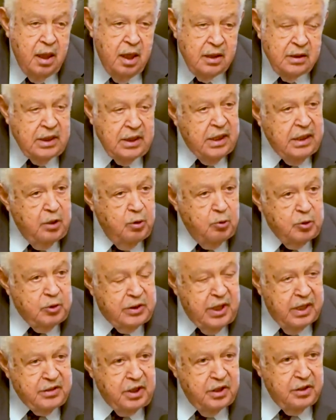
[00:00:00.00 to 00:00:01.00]
السيد
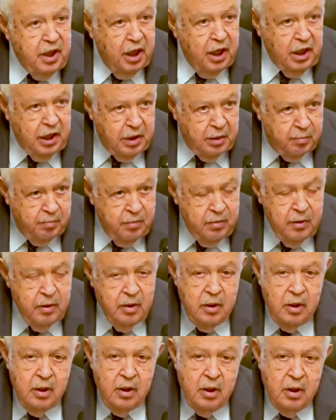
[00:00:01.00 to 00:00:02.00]
الأستاذ النقيب
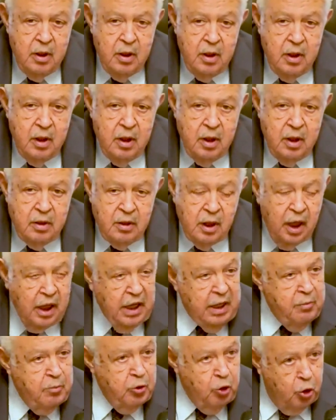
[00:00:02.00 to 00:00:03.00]

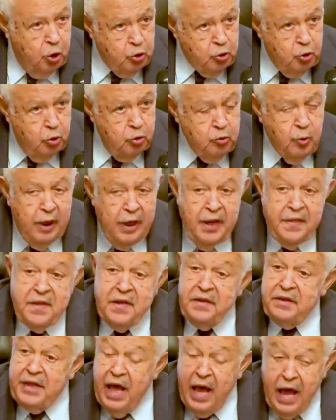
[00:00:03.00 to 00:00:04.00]
نقيب الأردن والذي
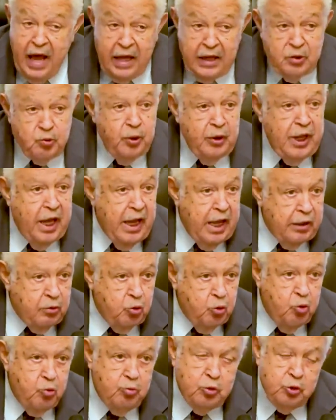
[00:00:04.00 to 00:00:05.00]
انتهت
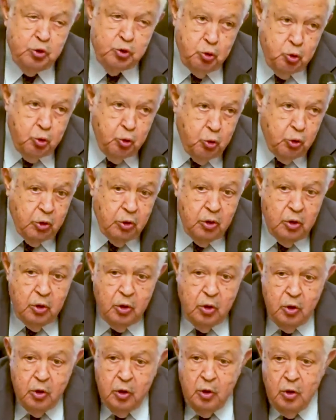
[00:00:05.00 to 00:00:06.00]
ولايته من شهور
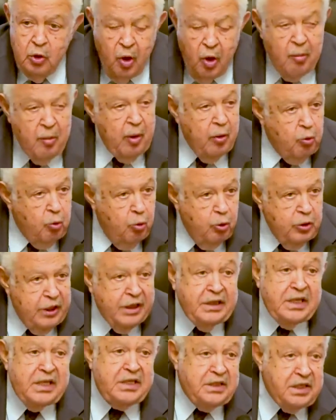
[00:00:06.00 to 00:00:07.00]
وموجود
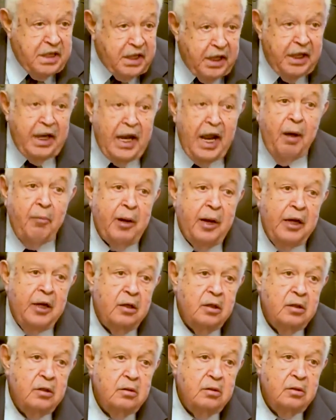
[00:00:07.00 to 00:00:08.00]
لتسيير الأعمال
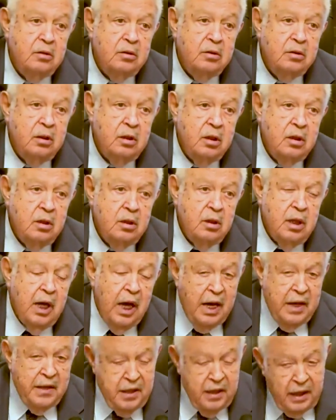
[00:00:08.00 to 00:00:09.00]

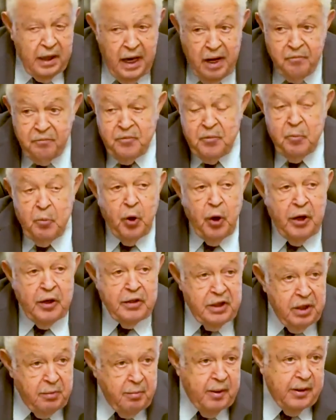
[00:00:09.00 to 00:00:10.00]
هذا كان في
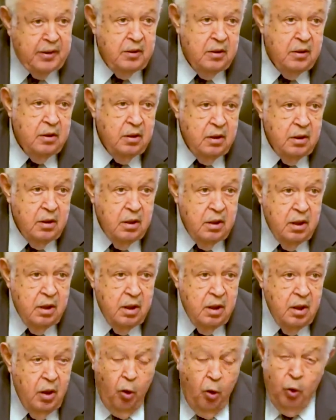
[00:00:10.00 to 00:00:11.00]
مقدمة
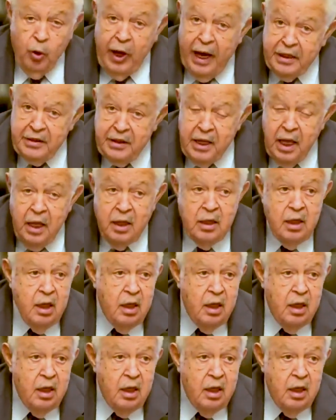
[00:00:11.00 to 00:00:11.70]
حججنا